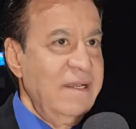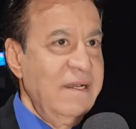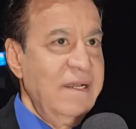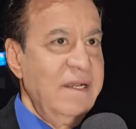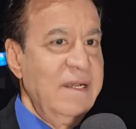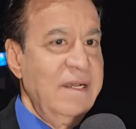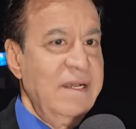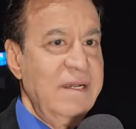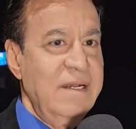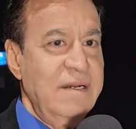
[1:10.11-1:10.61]

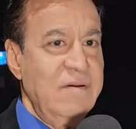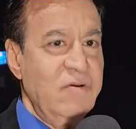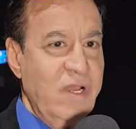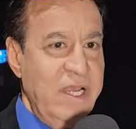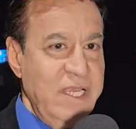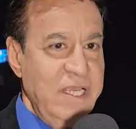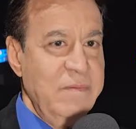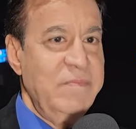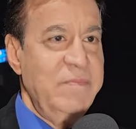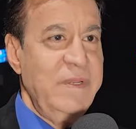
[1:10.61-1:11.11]
آه
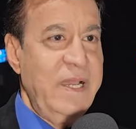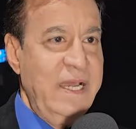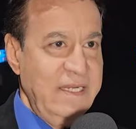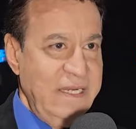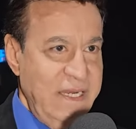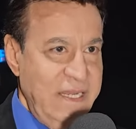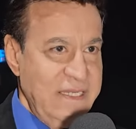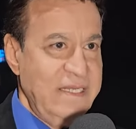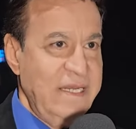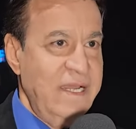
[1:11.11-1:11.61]
قريب
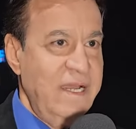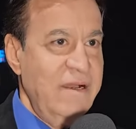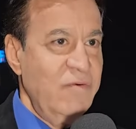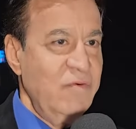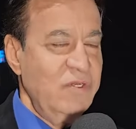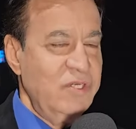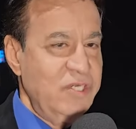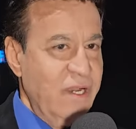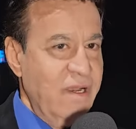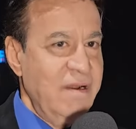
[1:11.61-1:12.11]
يعني نازله
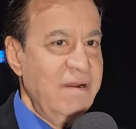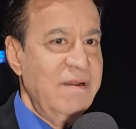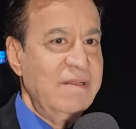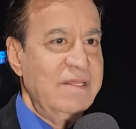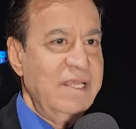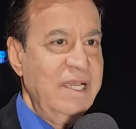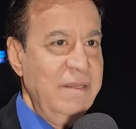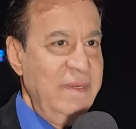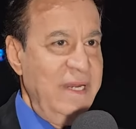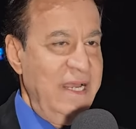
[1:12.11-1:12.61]
وان شاء الله
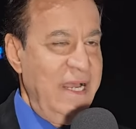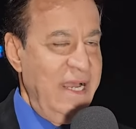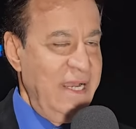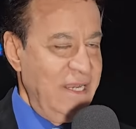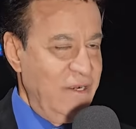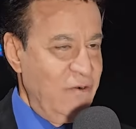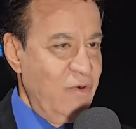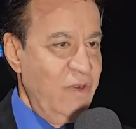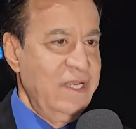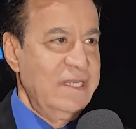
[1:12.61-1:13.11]
تعمل
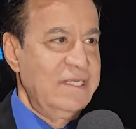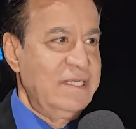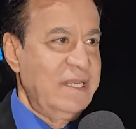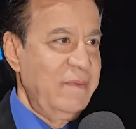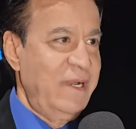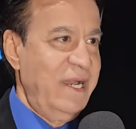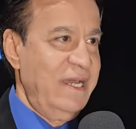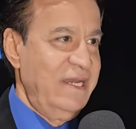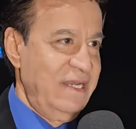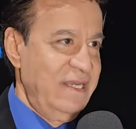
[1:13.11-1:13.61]
حاجه كويسه
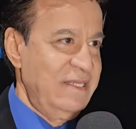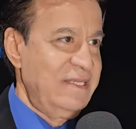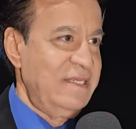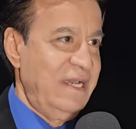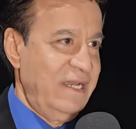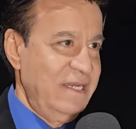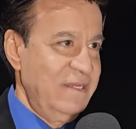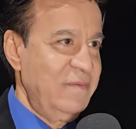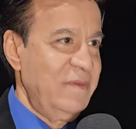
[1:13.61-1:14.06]
مع الناس يعني